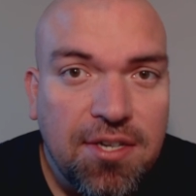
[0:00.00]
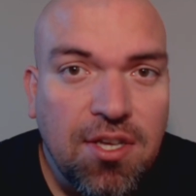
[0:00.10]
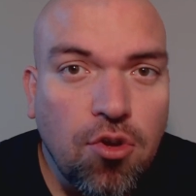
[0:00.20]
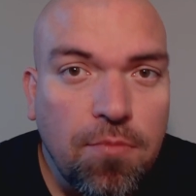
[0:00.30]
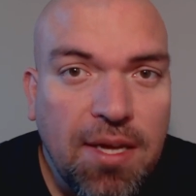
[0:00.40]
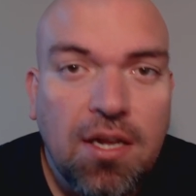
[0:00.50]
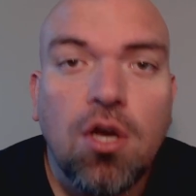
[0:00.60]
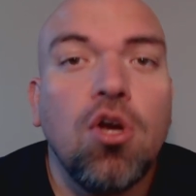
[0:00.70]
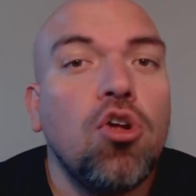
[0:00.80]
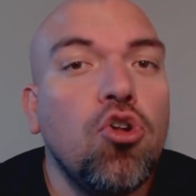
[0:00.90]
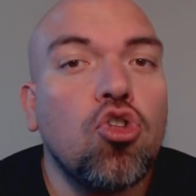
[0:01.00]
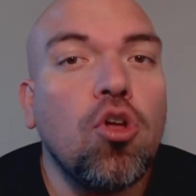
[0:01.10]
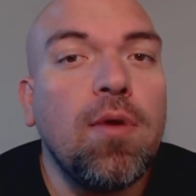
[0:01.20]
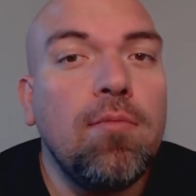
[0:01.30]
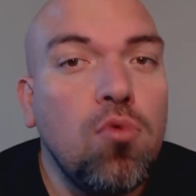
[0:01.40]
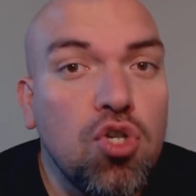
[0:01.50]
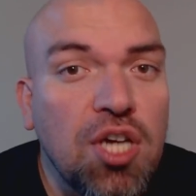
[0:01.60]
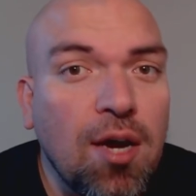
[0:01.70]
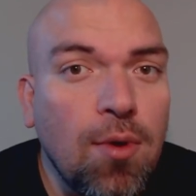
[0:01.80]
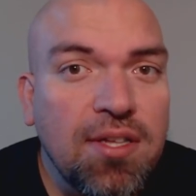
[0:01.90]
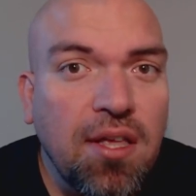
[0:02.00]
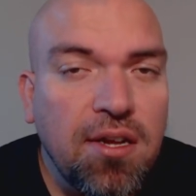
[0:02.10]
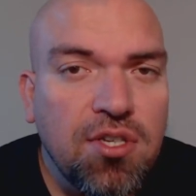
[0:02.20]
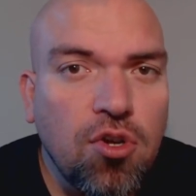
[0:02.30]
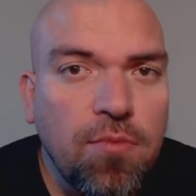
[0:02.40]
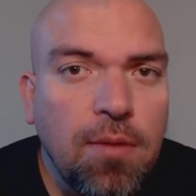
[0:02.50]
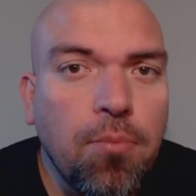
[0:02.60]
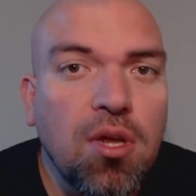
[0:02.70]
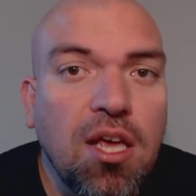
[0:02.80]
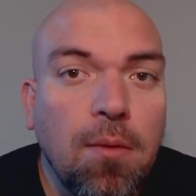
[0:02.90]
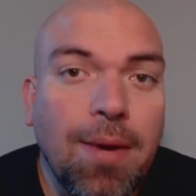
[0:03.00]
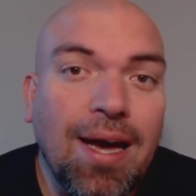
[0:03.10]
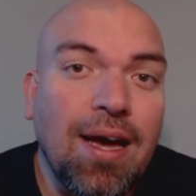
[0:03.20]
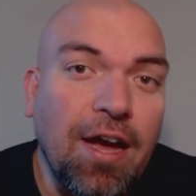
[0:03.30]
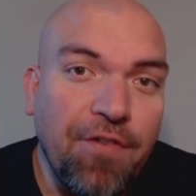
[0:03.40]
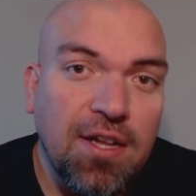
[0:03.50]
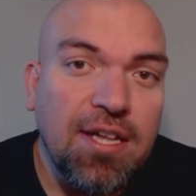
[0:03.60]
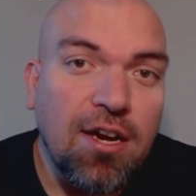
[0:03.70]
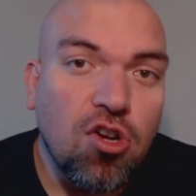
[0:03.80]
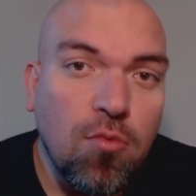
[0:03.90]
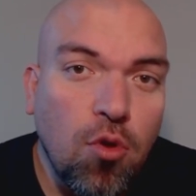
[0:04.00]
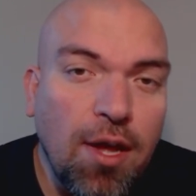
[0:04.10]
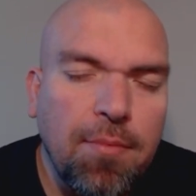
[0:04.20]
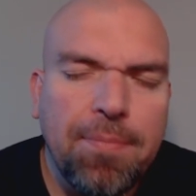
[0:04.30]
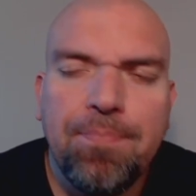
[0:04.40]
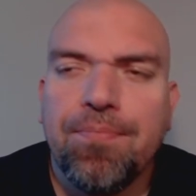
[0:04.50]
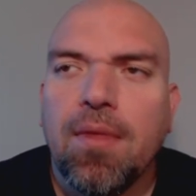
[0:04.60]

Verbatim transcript: de irse a dormir. No tomen mucha agua antes de irse a dormir porque va a afectar cómo duermen.